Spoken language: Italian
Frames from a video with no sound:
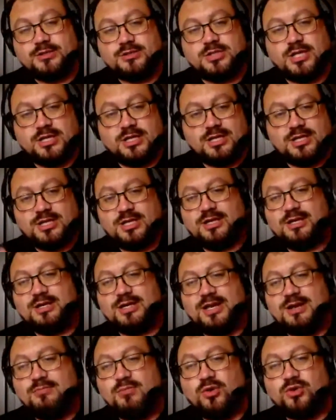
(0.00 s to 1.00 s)
cioè che,
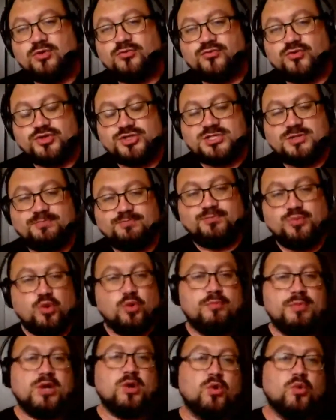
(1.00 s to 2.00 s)
che, il mondo fosse più o
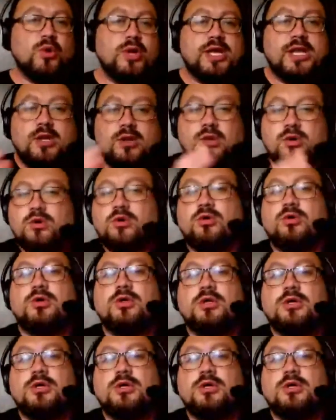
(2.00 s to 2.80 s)
meno quello,